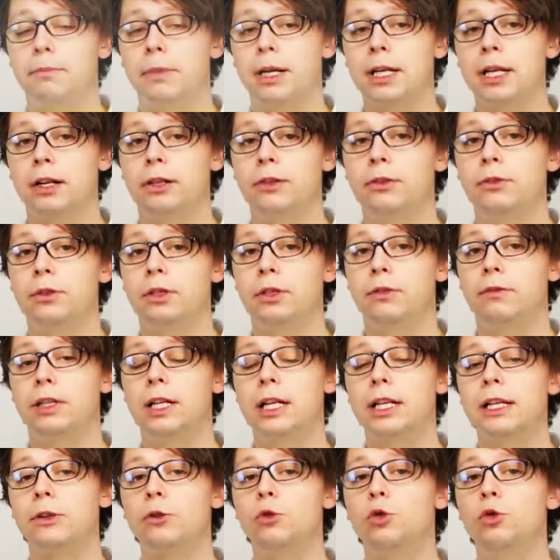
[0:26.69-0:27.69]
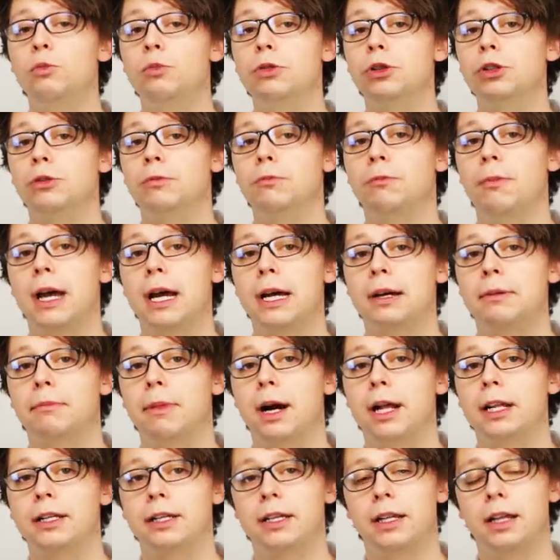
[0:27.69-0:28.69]
man natürlich wieder die typischen
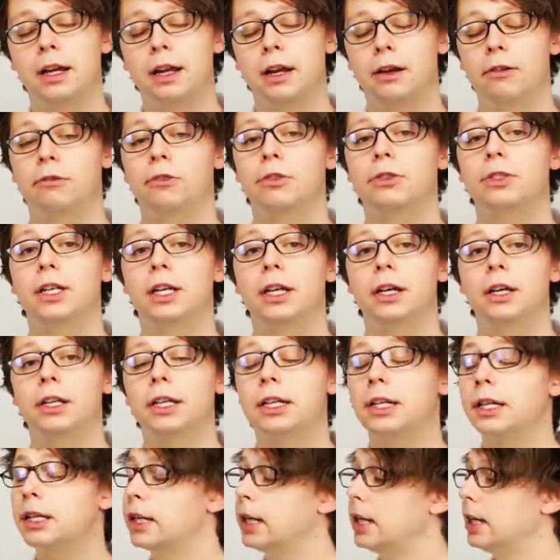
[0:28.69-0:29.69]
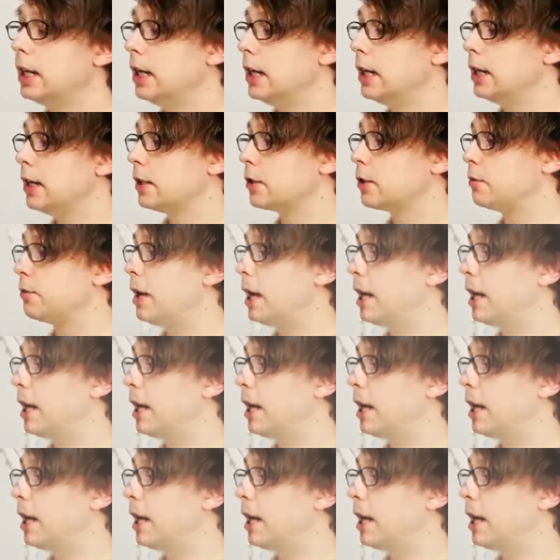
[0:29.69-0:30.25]
Merkmale der Aero-Serien. Zum